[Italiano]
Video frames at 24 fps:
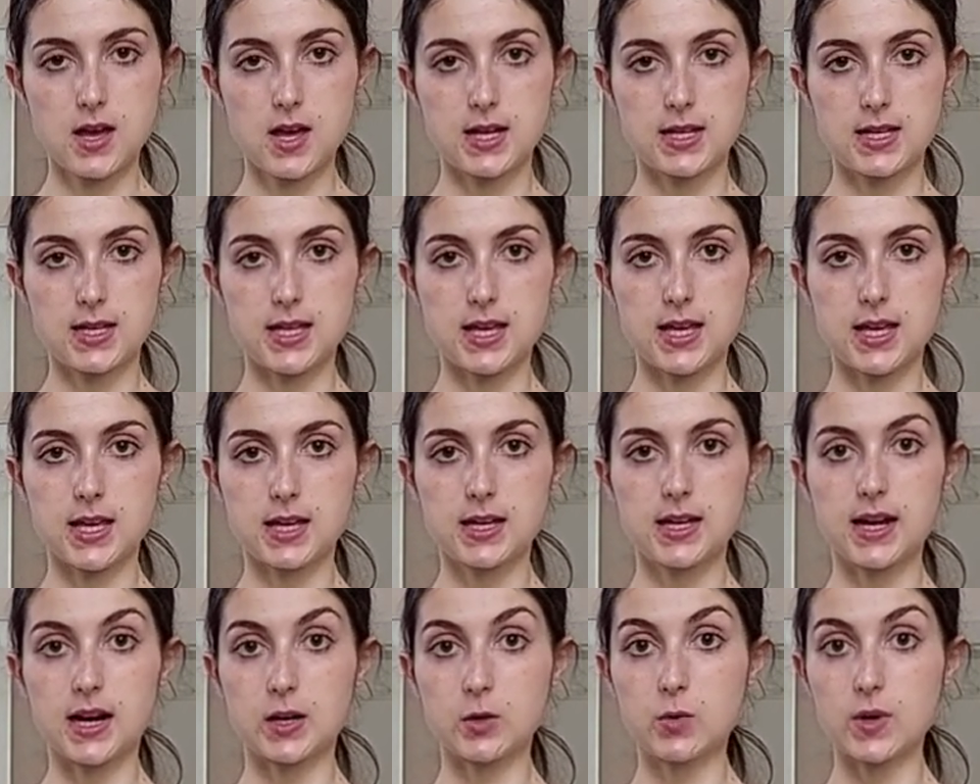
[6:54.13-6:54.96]
di
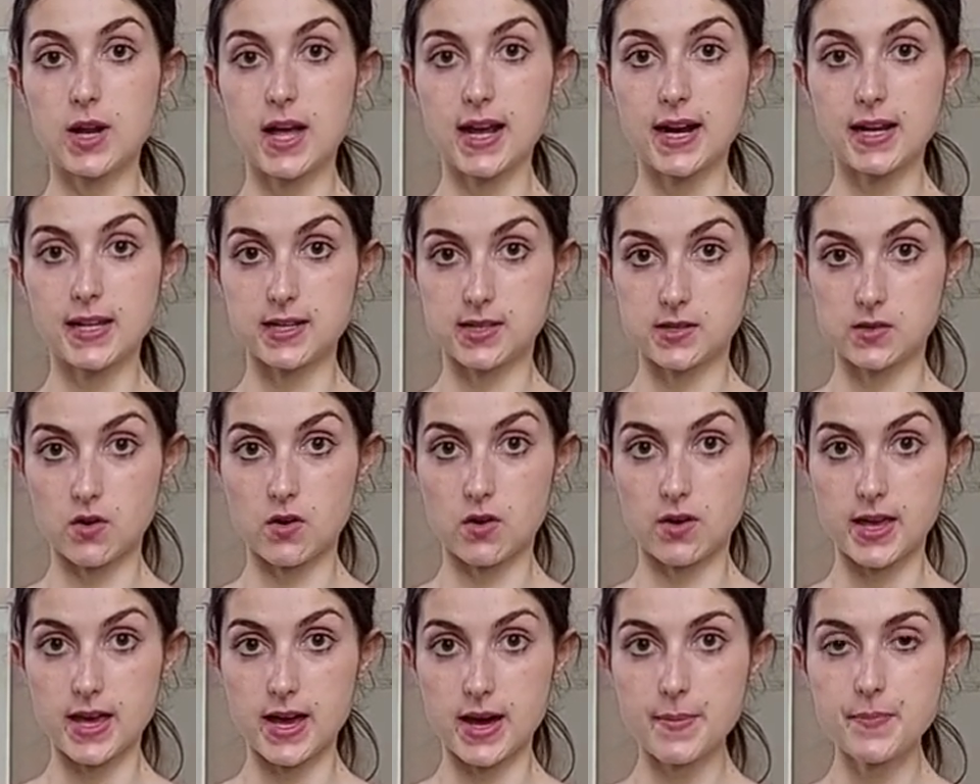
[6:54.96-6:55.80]
granulare di
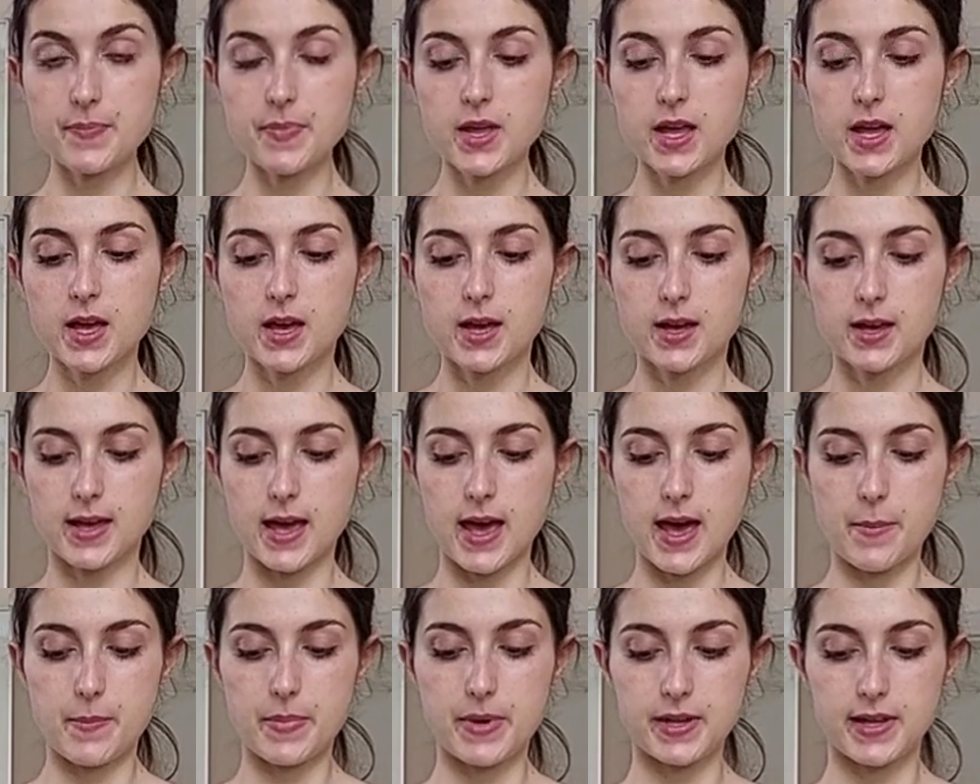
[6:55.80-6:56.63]
soia che
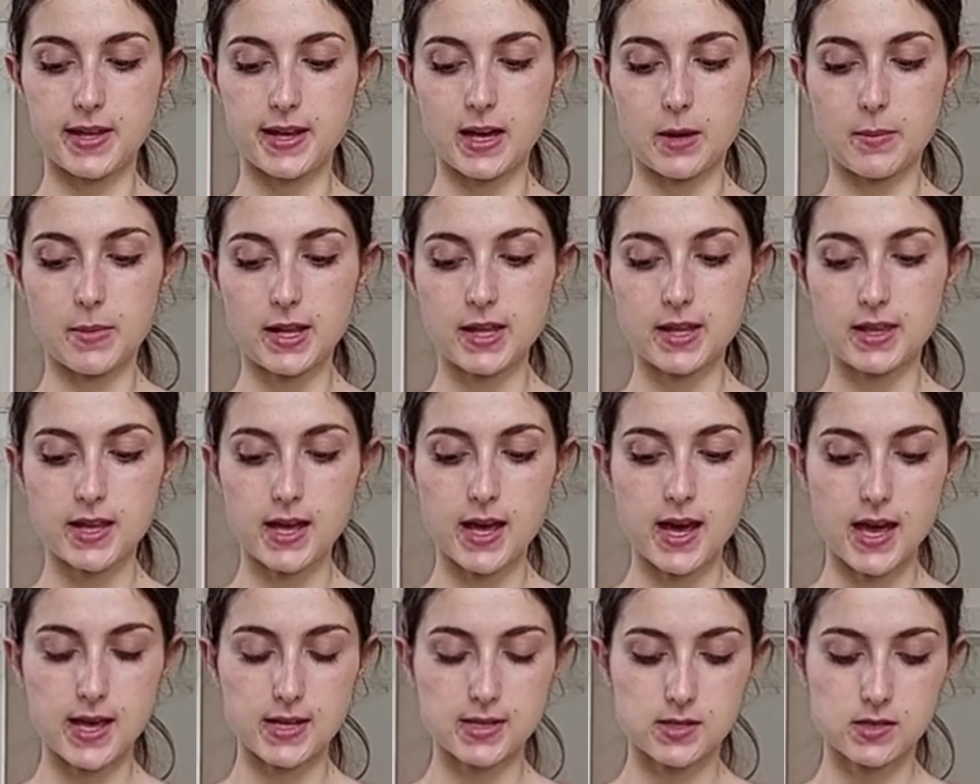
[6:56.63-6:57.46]
praticamente
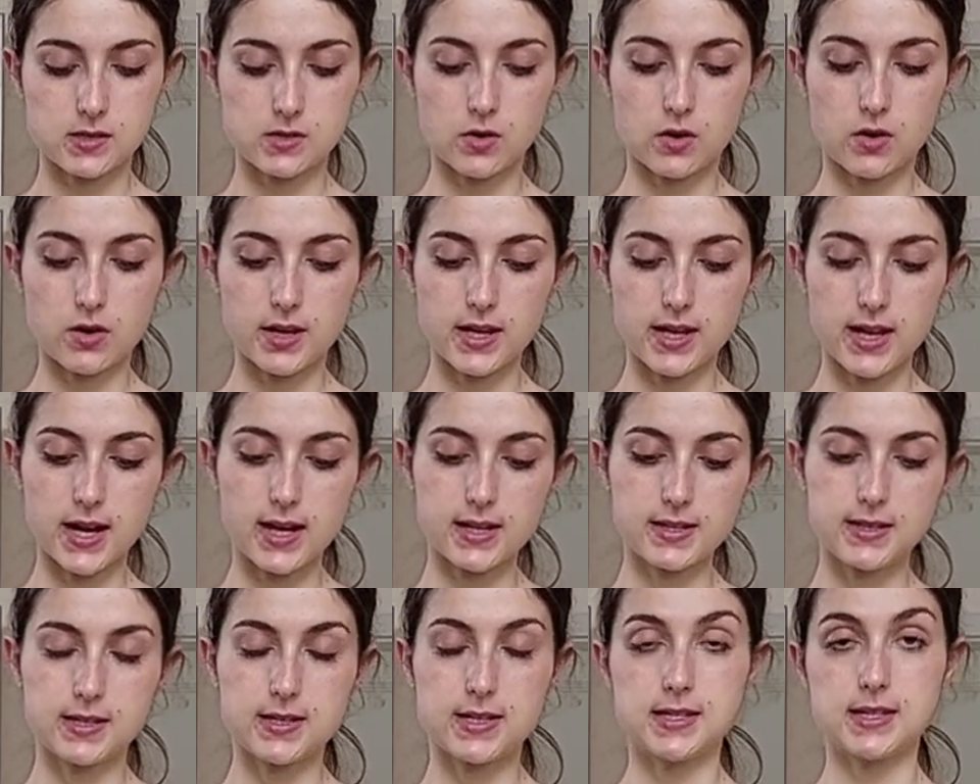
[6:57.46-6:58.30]
è
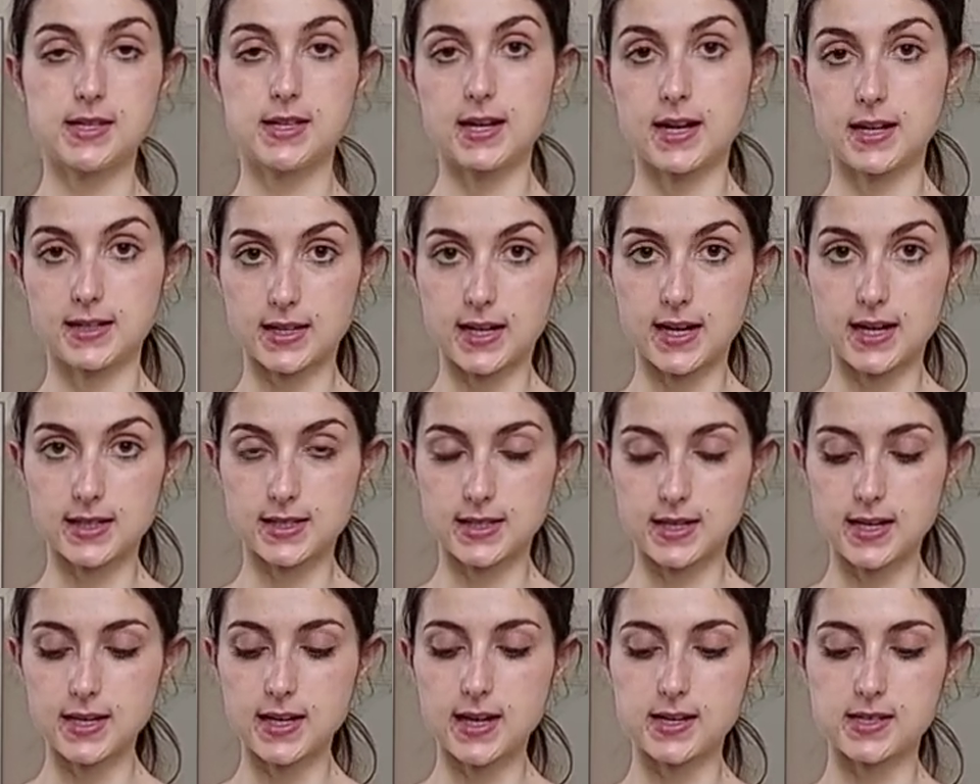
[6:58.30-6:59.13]
soia
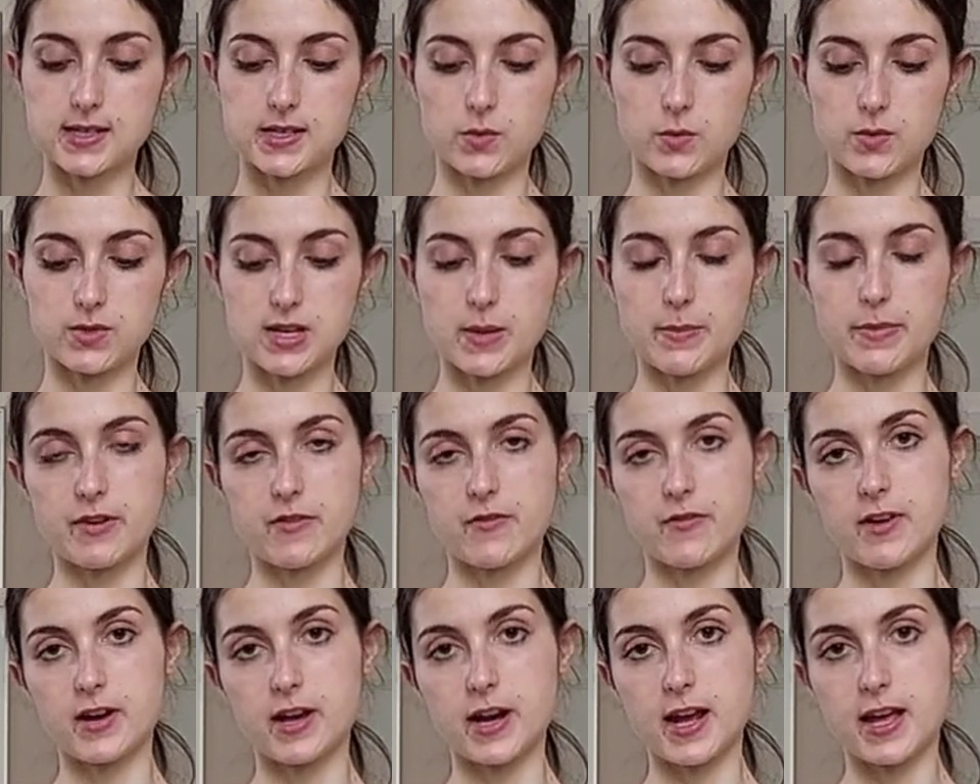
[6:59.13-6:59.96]
disidratata che si usa per
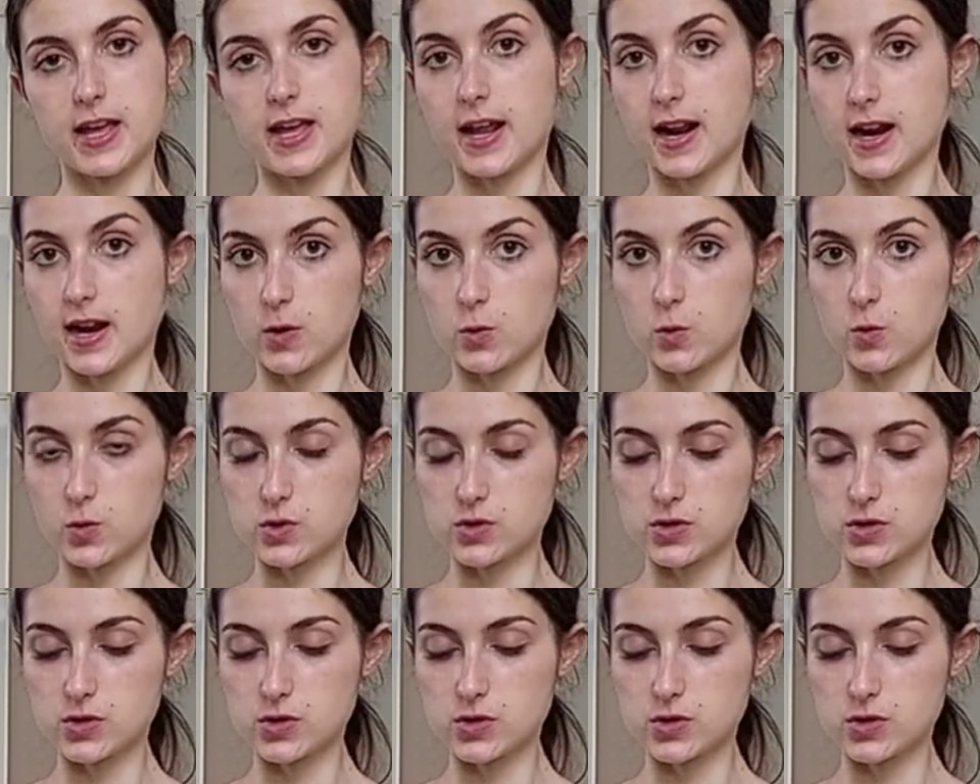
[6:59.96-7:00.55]
fare il ragù